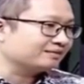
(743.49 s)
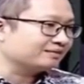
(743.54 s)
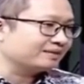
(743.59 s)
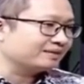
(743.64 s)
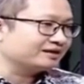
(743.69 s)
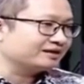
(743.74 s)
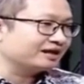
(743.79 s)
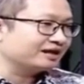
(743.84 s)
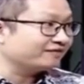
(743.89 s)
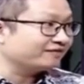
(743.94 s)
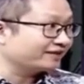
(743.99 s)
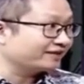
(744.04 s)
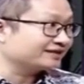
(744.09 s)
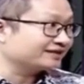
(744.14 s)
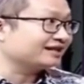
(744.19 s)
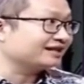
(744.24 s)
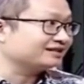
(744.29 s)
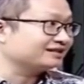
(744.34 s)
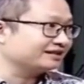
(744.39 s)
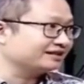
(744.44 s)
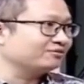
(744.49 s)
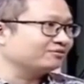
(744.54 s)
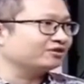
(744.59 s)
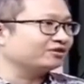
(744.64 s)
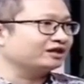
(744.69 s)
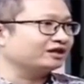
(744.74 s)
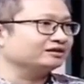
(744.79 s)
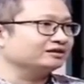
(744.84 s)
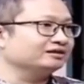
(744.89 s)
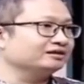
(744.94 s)
kepada investasi hmm.
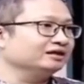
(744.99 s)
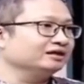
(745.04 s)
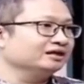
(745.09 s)
mungkin